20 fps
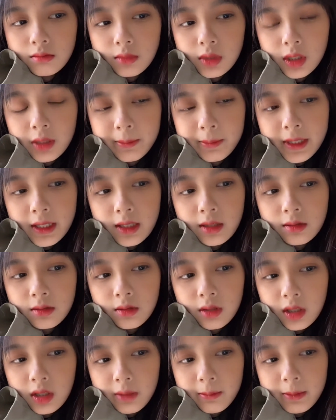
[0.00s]
里面
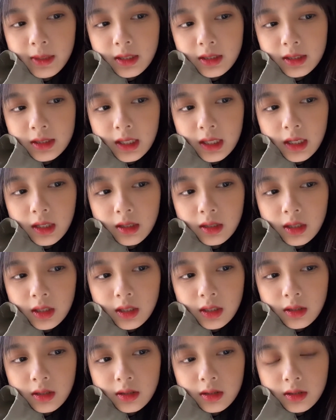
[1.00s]
里面像
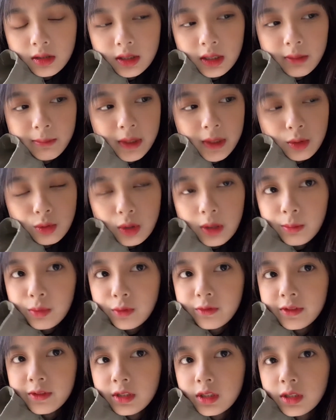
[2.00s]
像美妆部
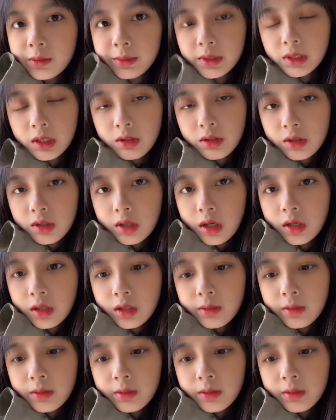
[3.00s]
分的比较少，